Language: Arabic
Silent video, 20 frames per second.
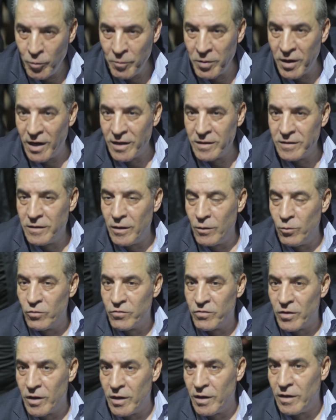يوم غد
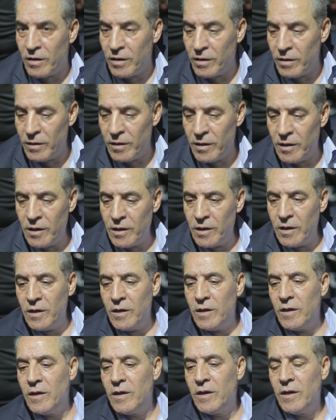الوزراء آه،
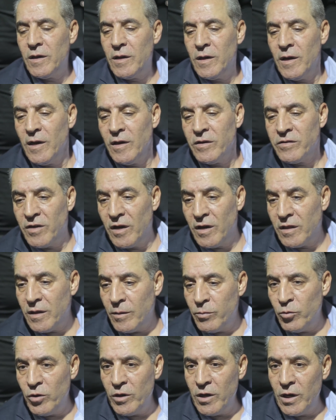آه، آه،
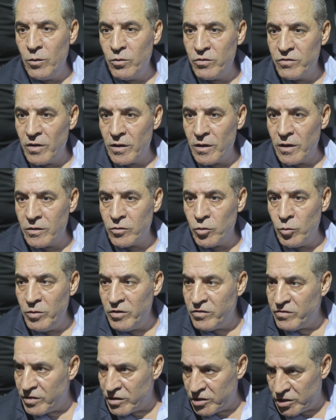سيذهبوا إلى
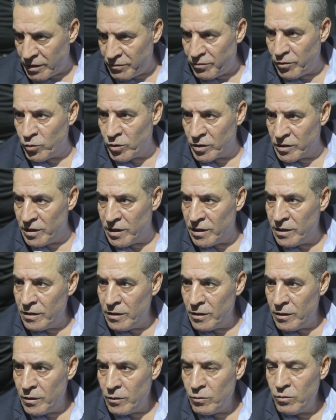وزاراتهم لاستكشاف الوضع
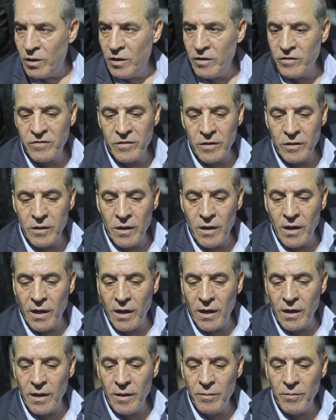والاستطلاع
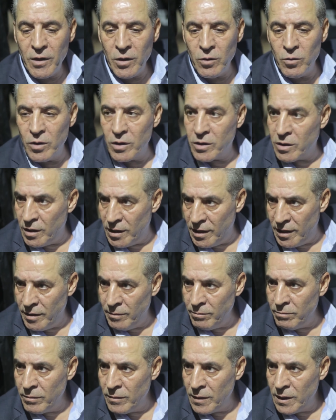على ما هو
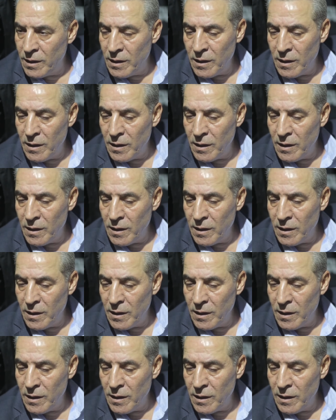قائم